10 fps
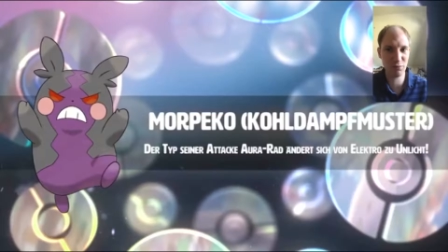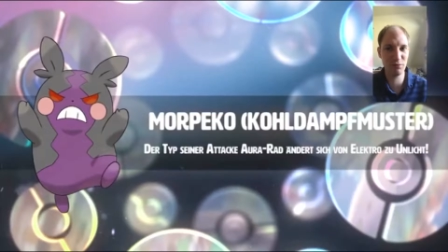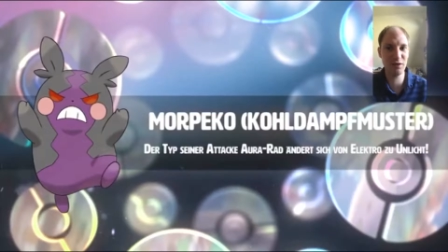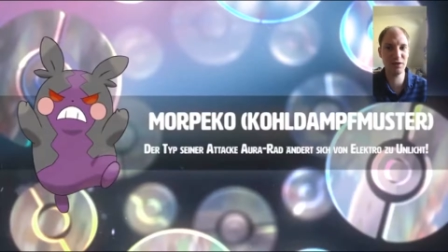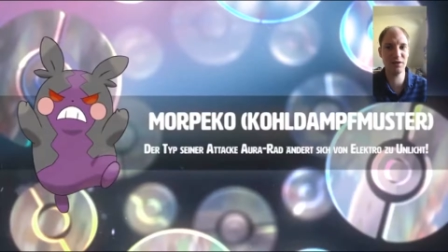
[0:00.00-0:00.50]

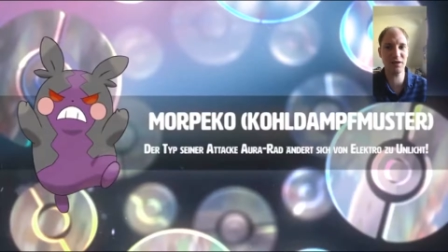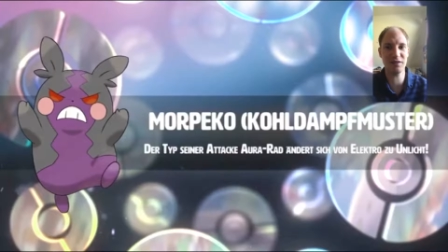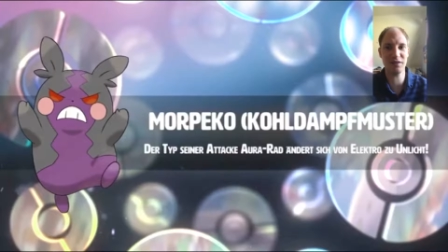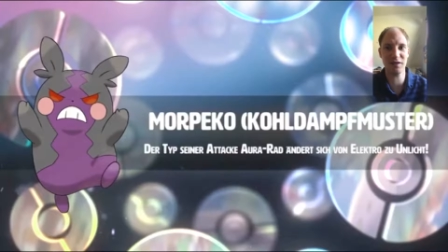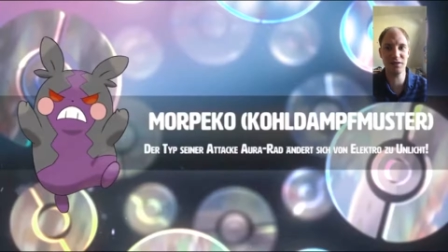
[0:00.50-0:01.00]
bewirkt,
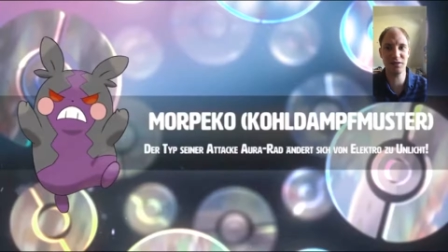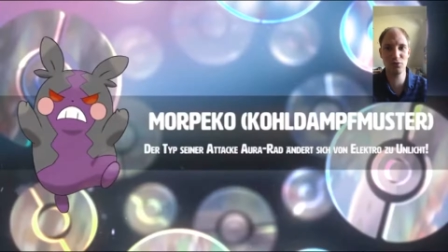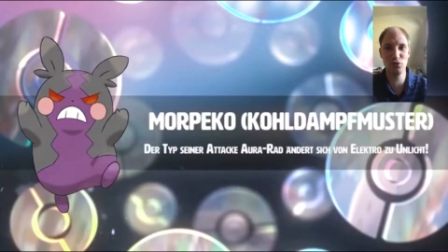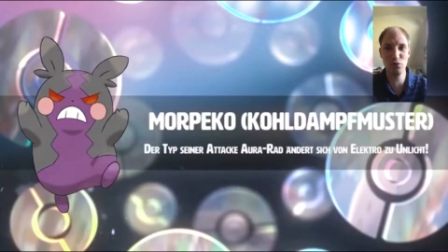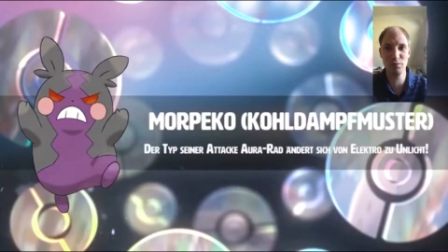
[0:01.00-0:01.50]
dass das
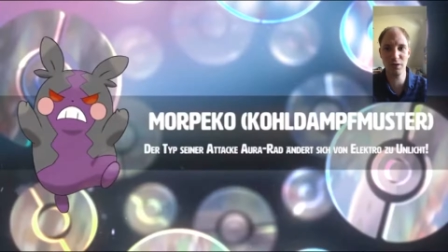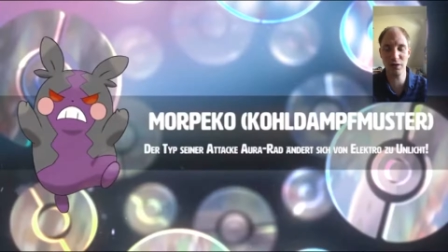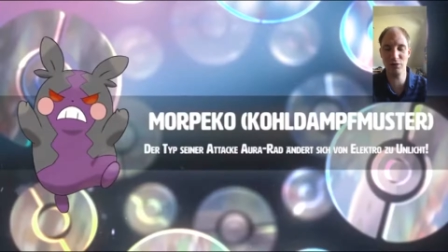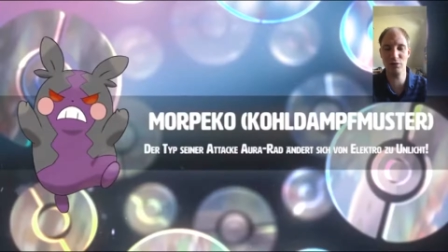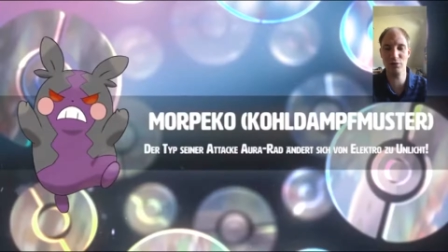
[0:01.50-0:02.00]
Typ,
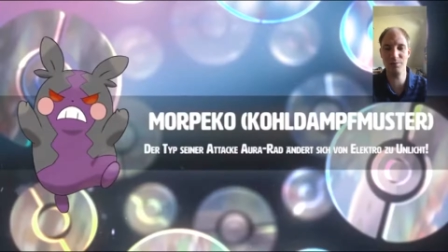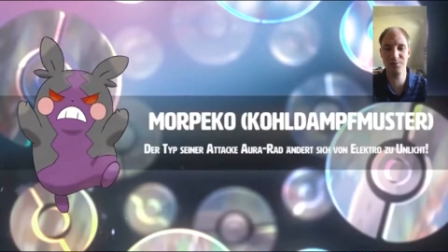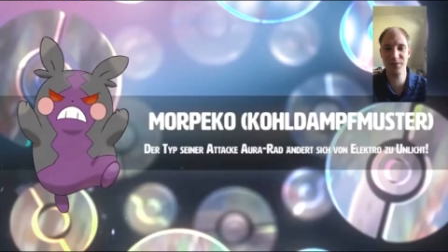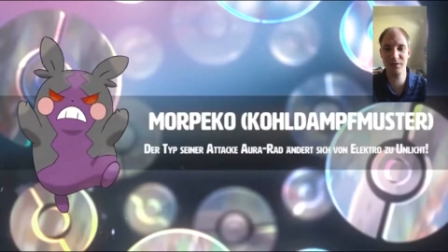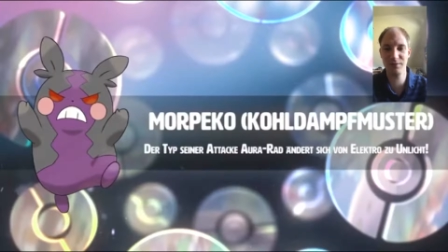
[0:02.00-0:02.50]
also
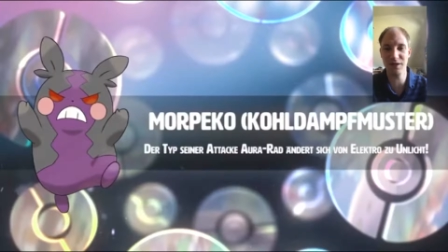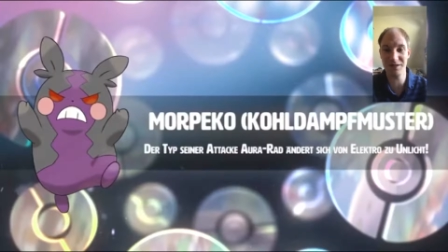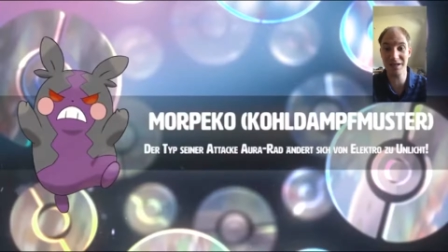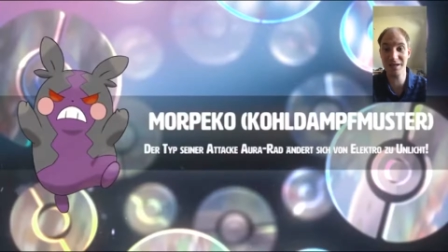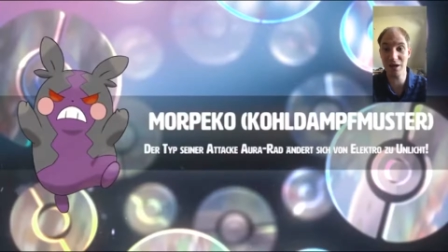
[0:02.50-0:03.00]
die
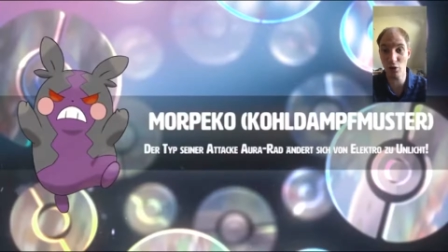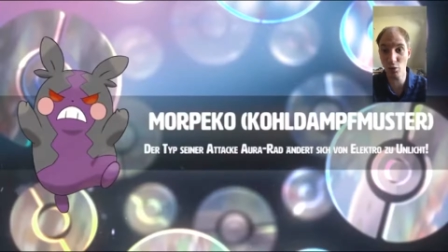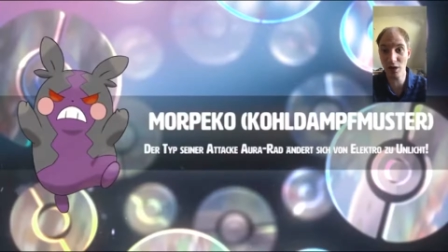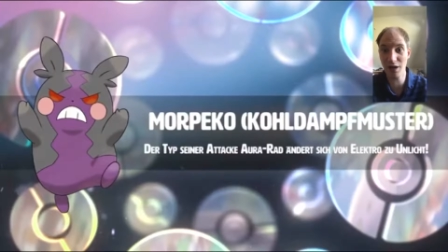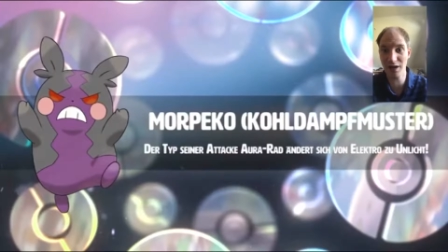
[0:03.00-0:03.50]
Attacke
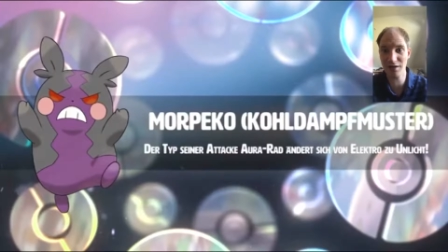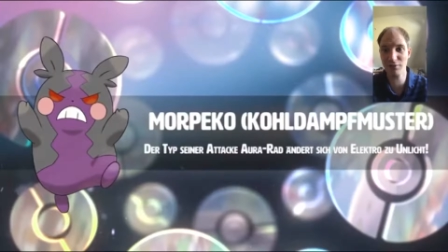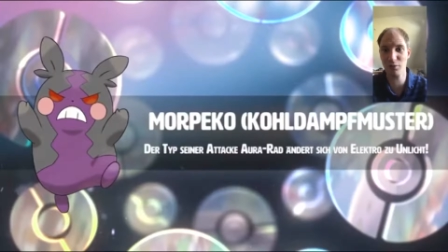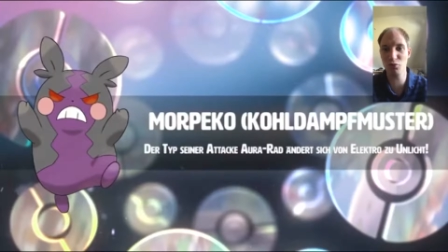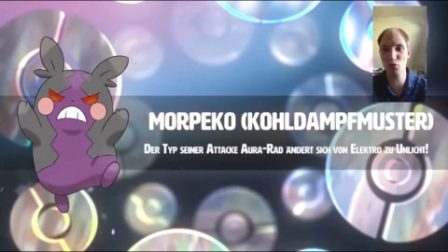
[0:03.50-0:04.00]
Aurarad
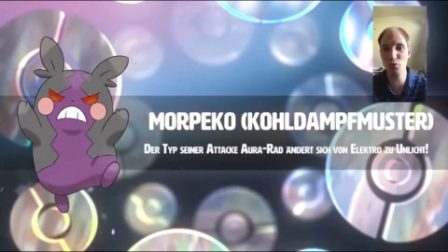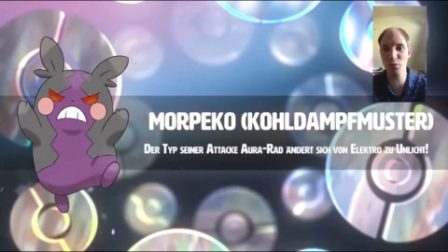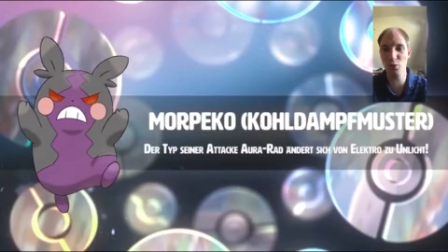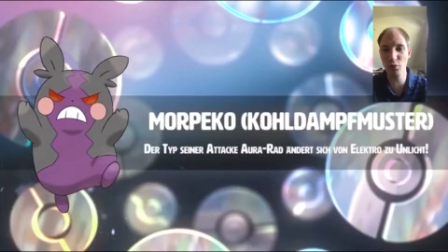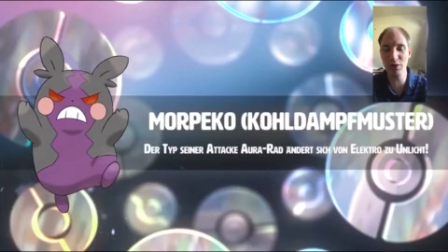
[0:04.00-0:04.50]
vom Typ
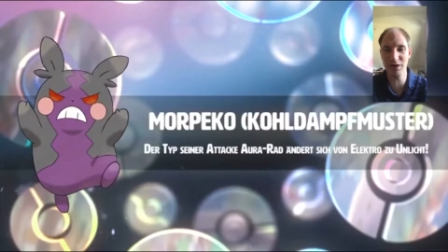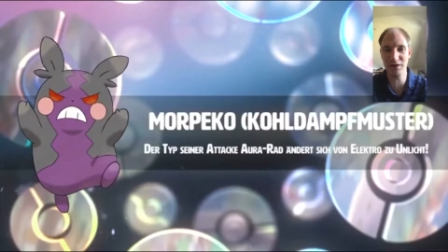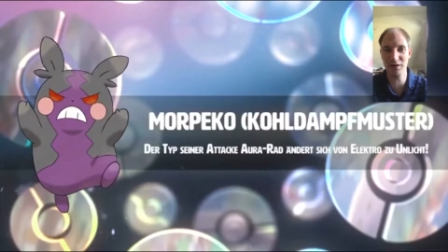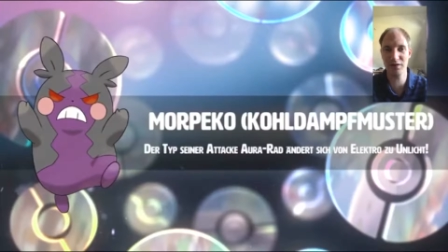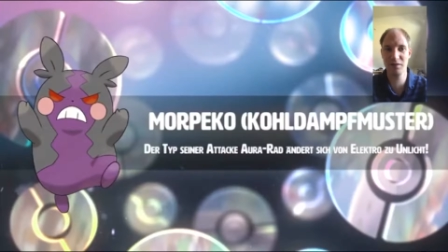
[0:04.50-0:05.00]
Unlicht
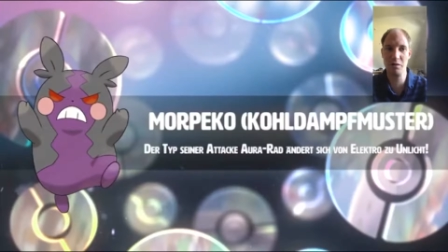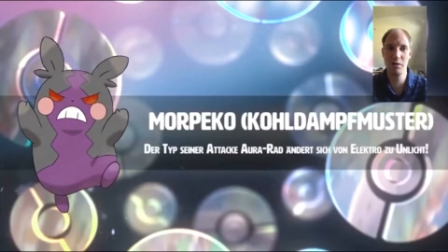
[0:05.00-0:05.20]
ist.